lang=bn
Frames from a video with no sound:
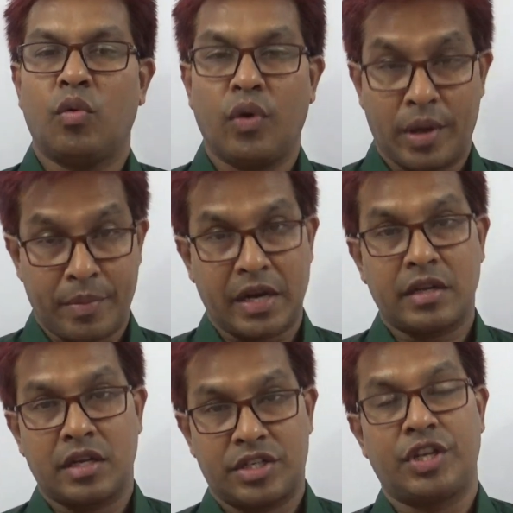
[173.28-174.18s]
ওএমআর
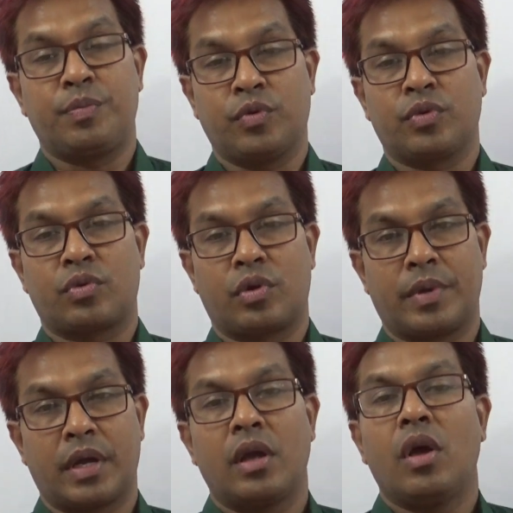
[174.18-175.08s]
শীত পূরণ
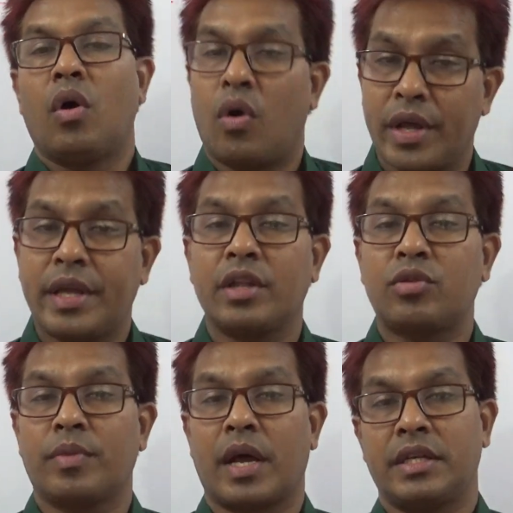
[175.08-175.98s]
করবে অনেকেই
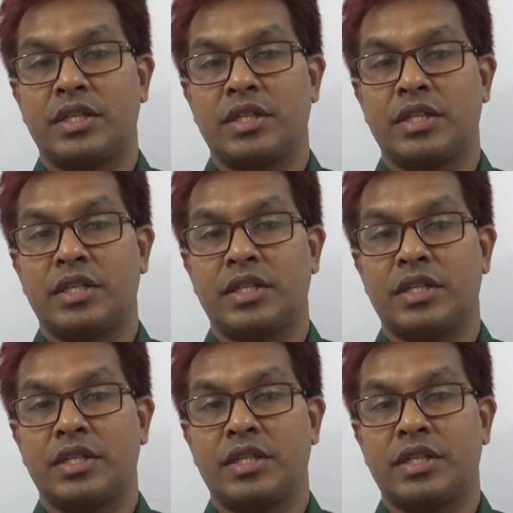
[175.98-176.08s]
তোমরা